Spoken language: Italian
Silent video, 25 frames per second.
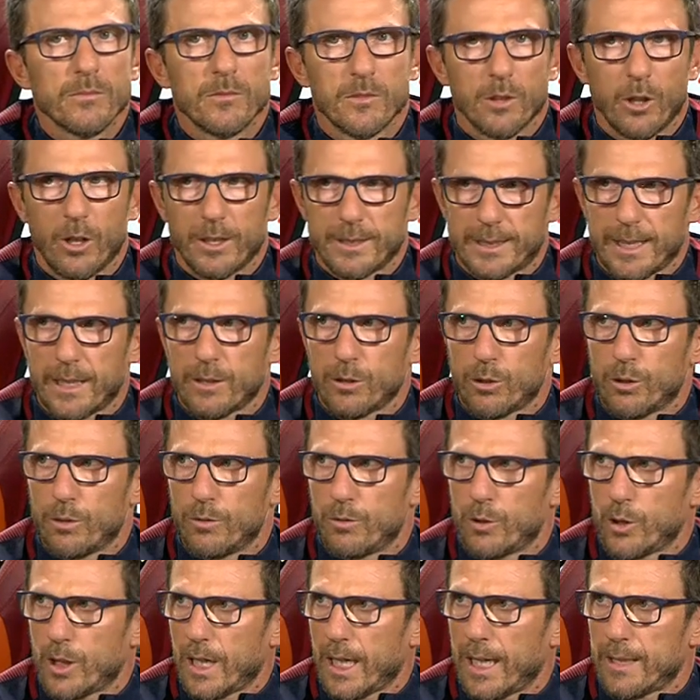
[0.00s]
No, è stato
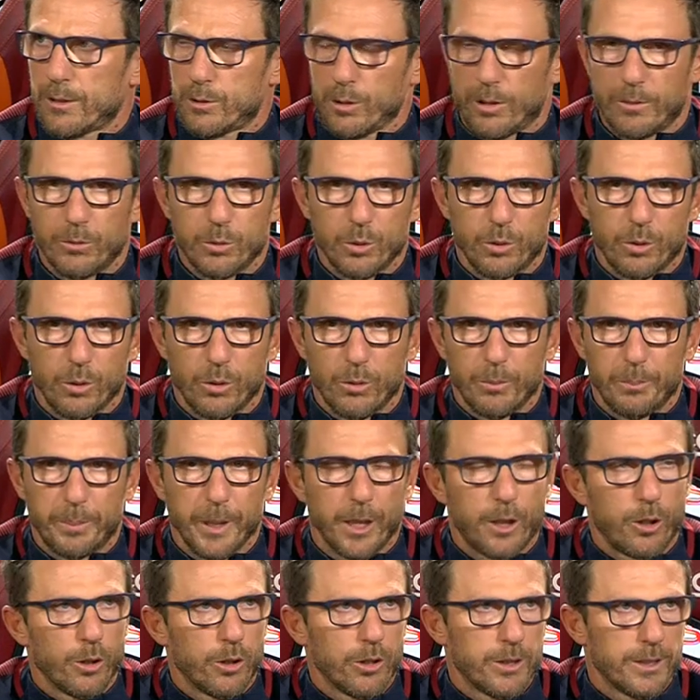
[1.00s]
convocato, ha avuto un
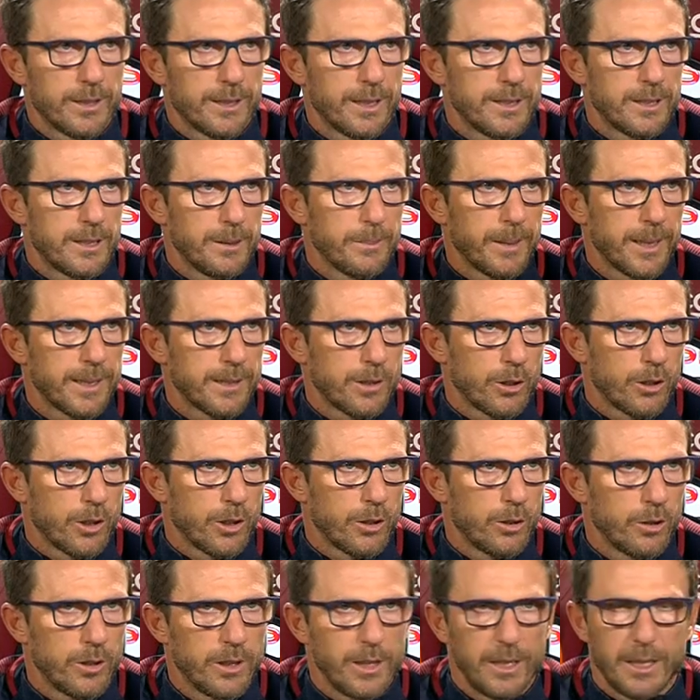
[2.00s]
piccolo risentimento che
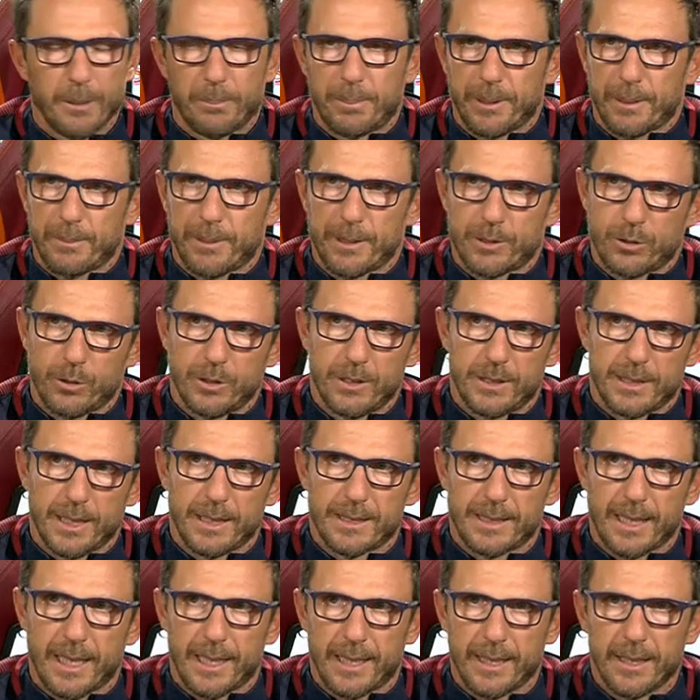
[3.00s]
non gli ha permesso di
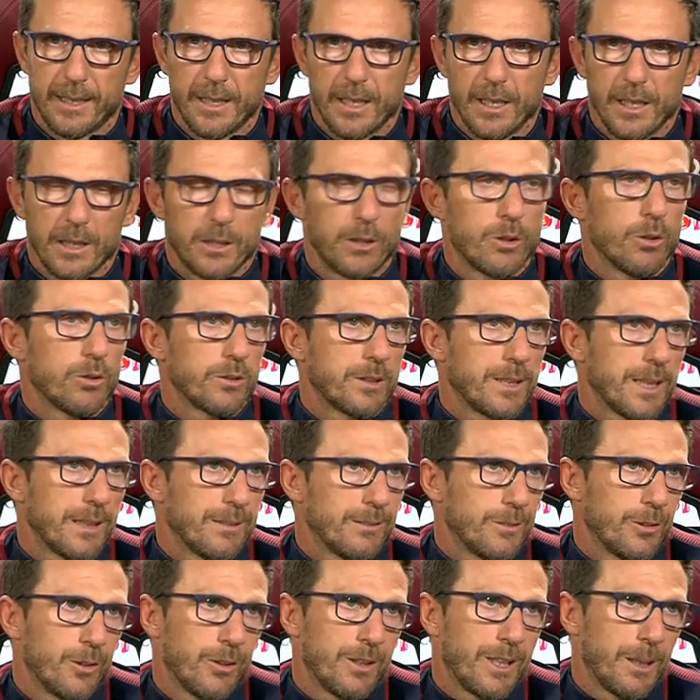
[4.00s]
saltare, non,
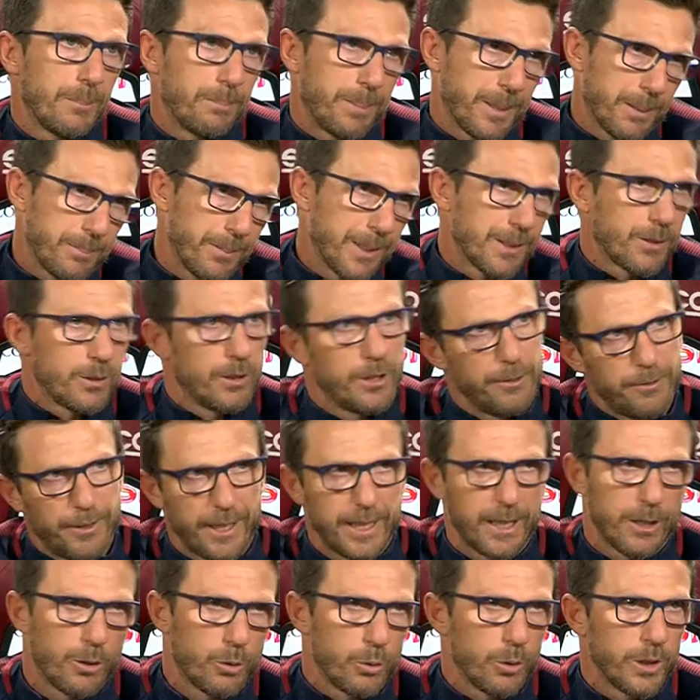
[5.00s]
non gli ha permesso di
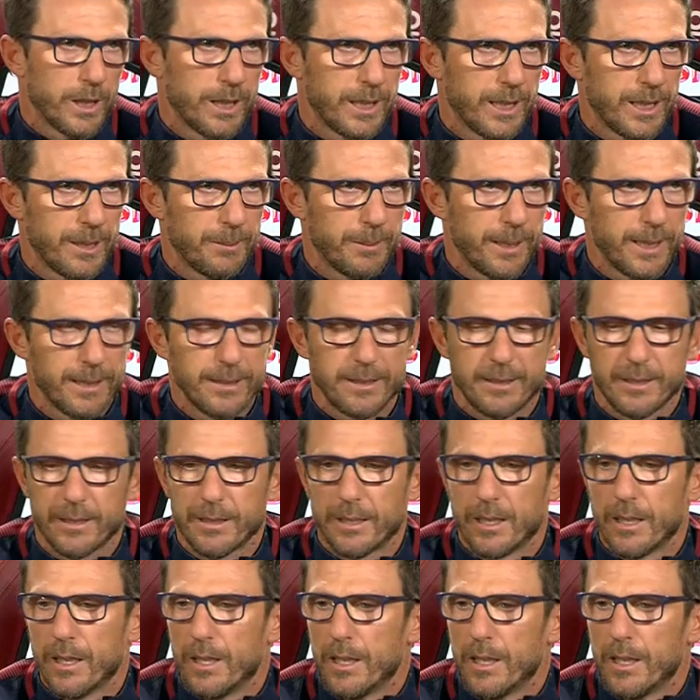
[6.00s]
fare alcuni allenamenti.